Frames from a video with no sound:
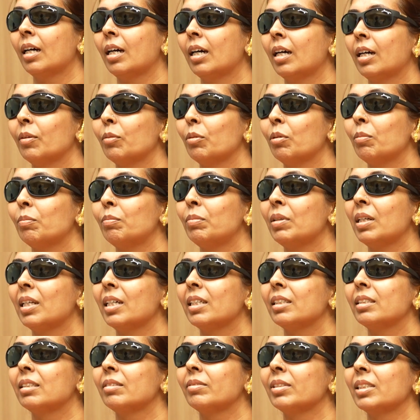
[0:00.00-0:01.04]
हाँ वो
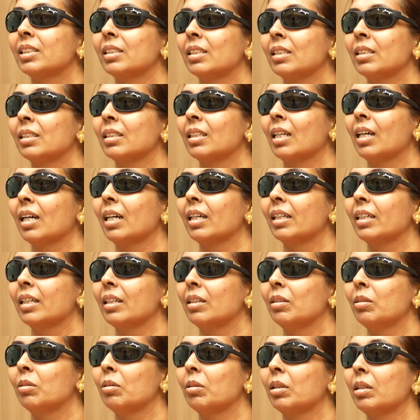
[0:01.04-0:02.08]
ब्लड विशन था
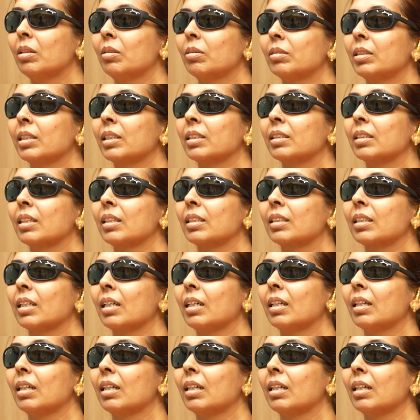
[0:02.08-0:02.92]
येल्लो येल्लो दिखता था